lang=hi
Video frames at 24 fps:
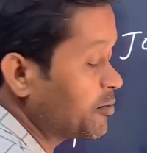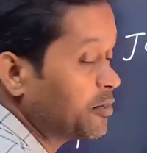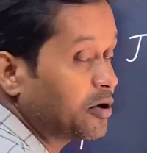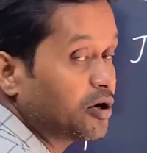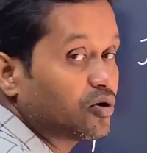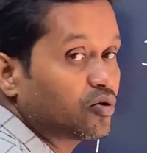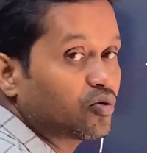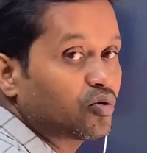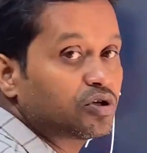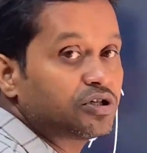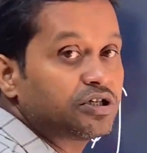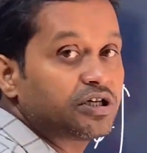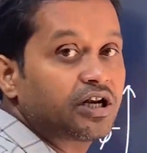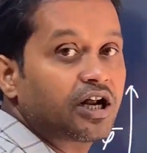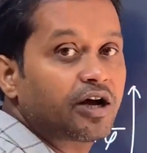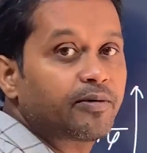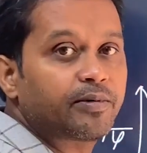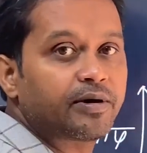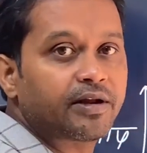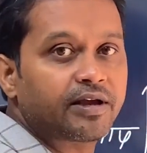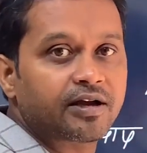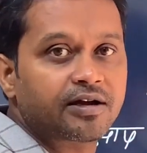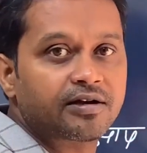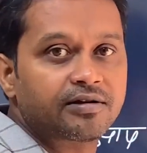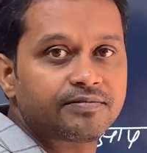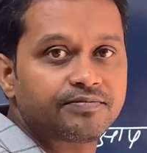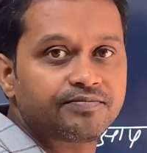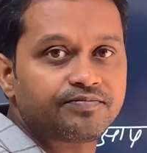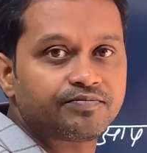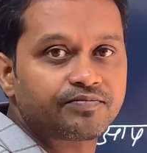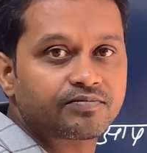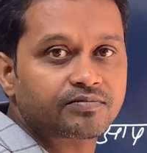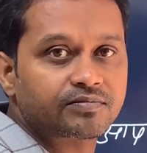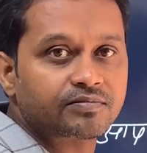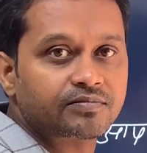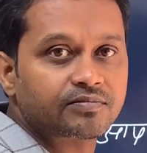पे इनको जीना पड़ेगा
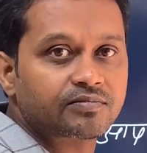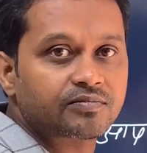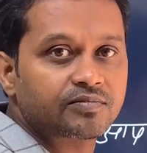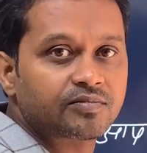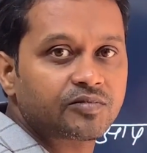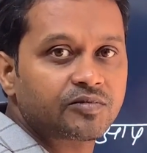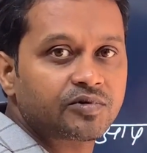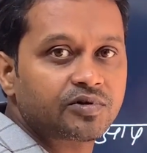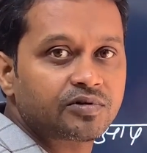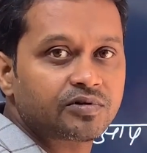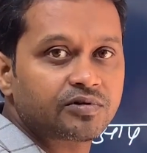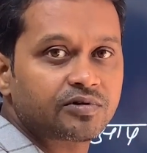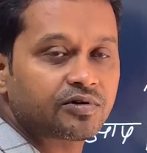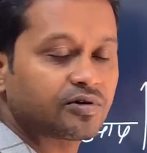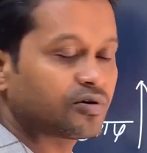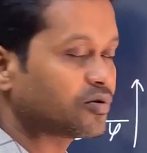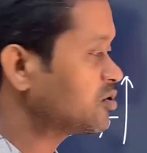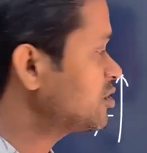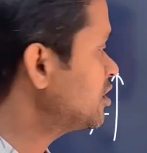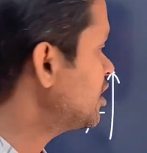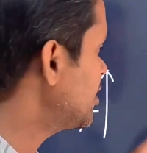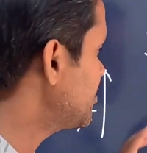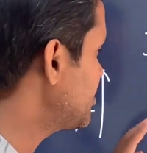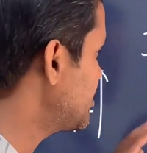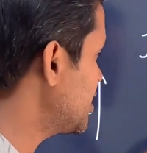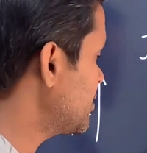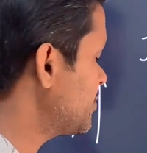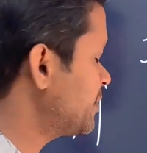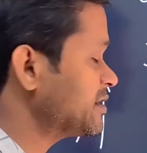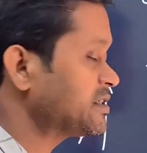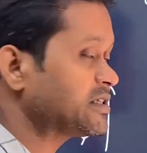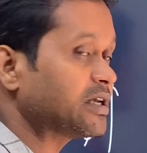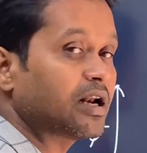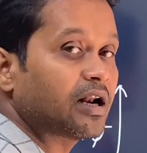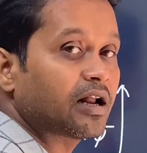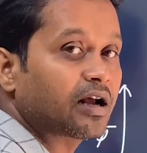क्योंकि अपना
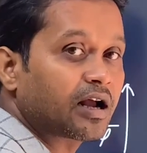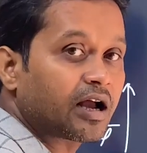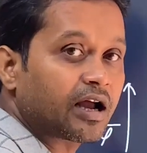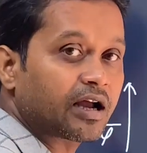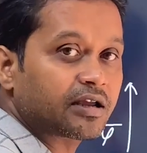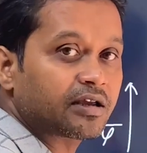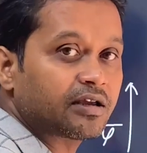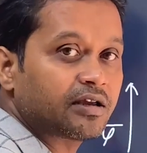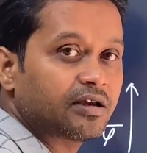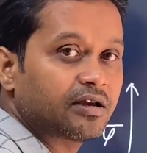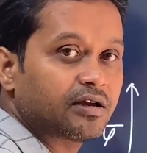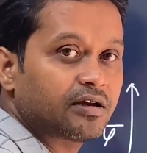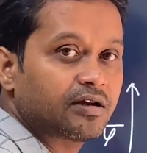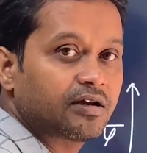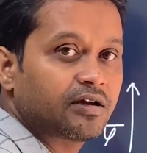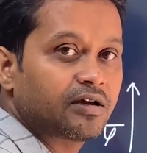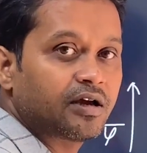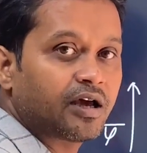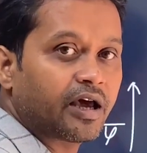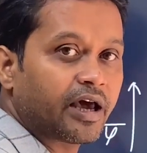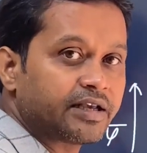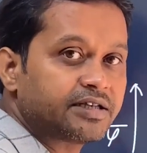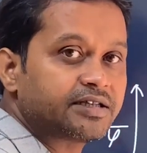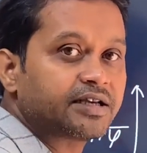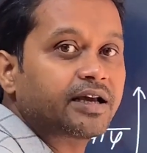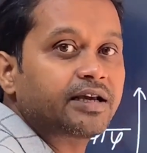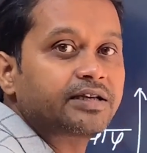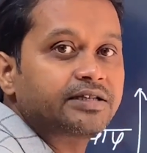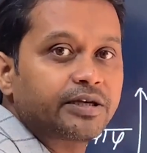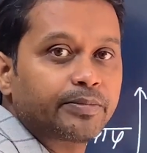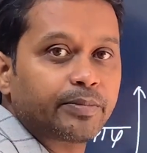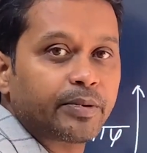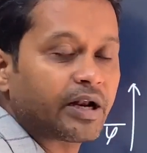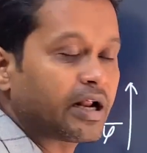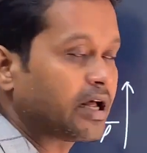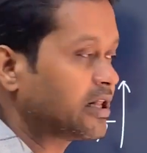पैसा लगा के ऐसे
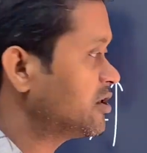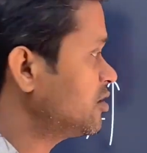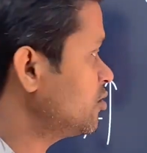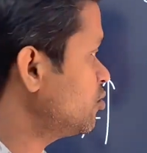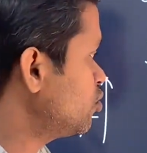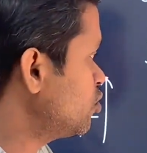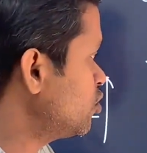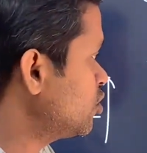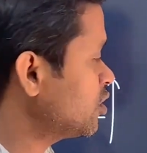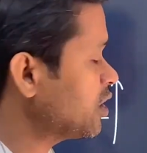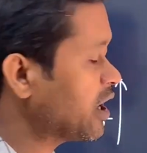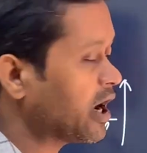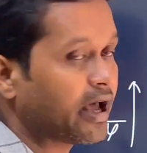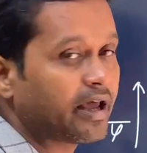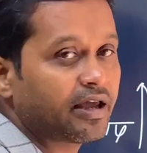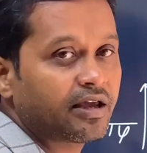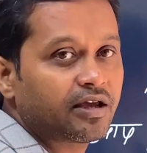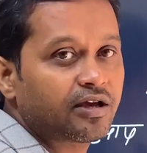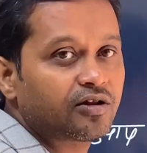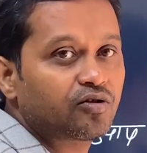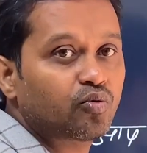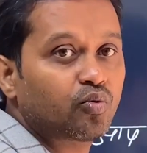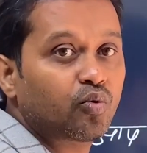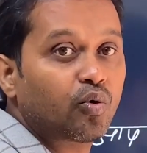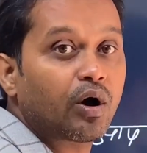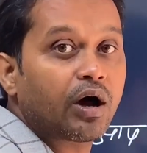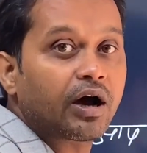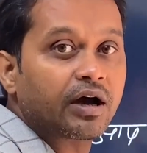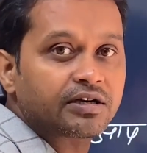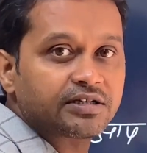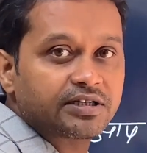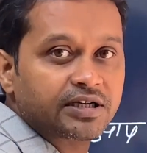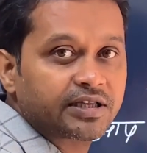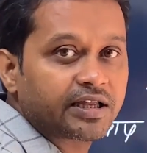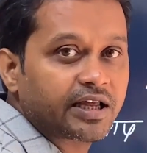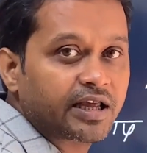कैसे बना दे वो आएंगे तो वो हक
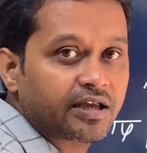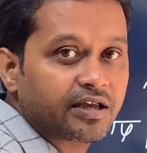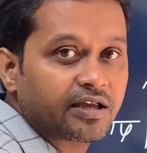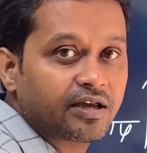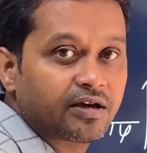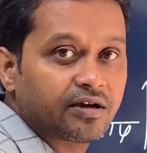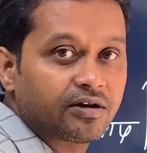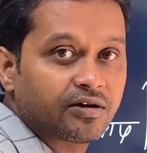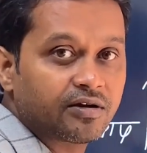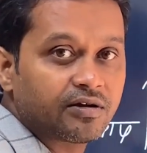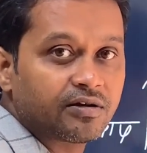जताएंगे